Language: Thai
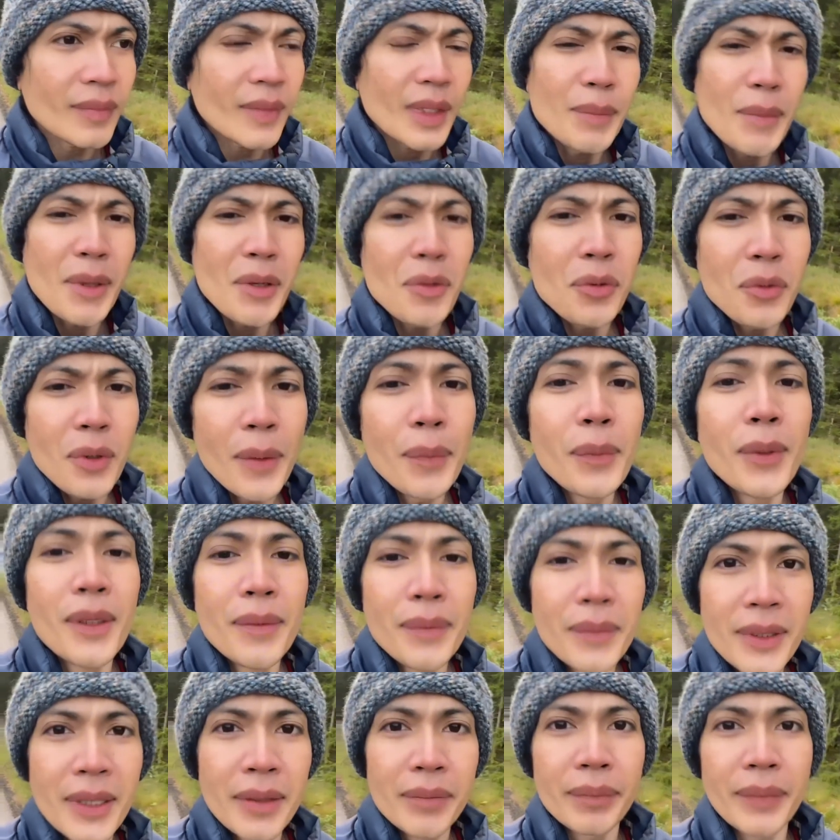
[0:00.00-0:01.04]
ไม่รู้ว่า
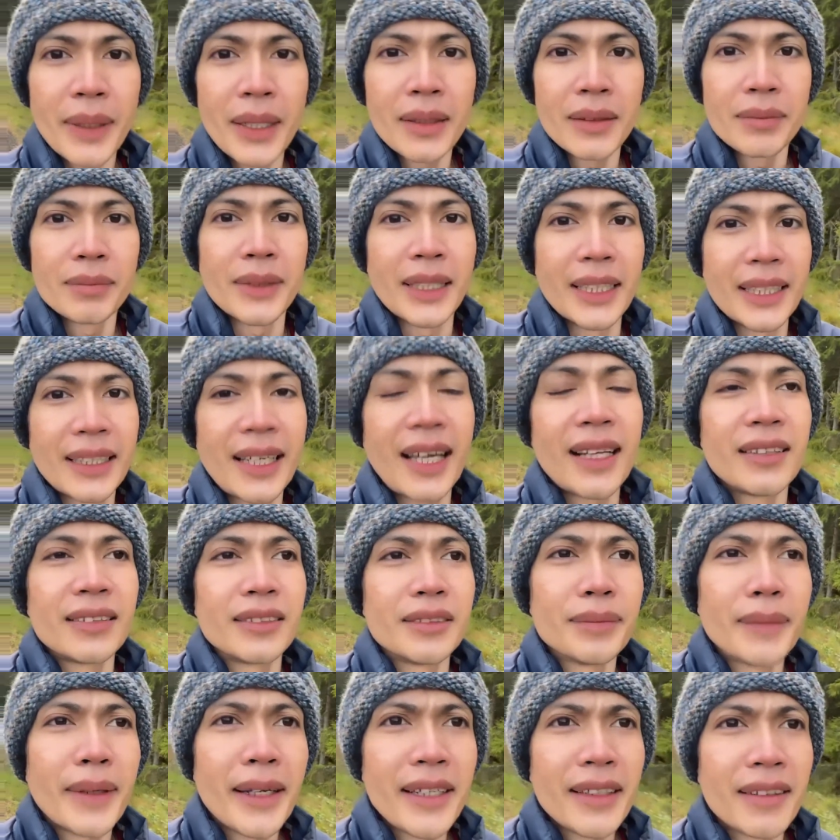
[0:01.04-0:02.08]
เพื่อนๆเป็นเหมือนกันหรื
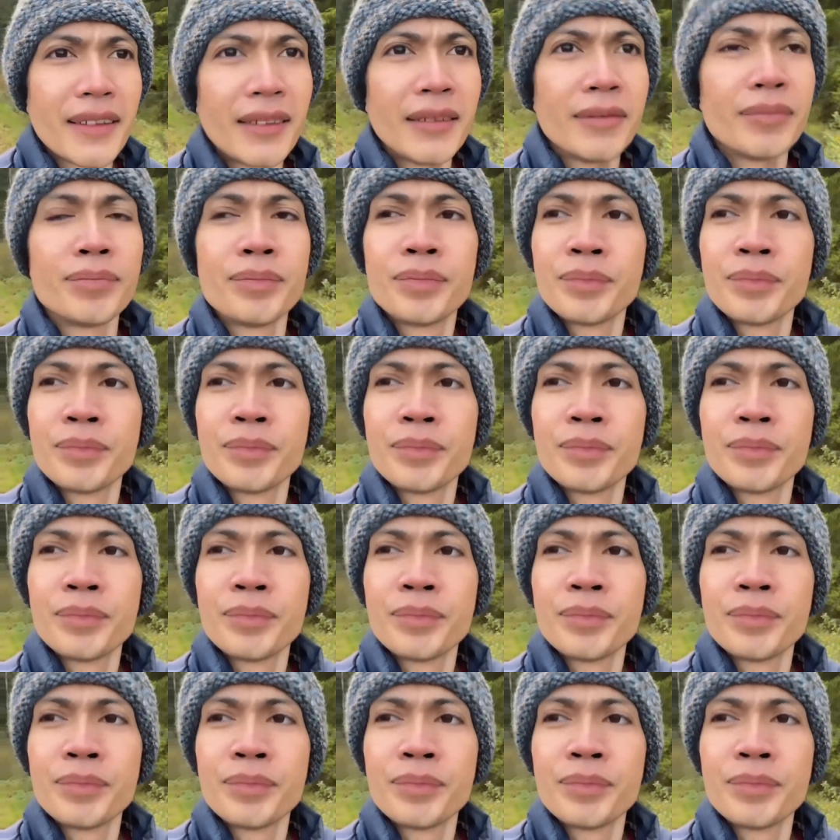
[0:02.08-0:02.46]
อไม่เนาะ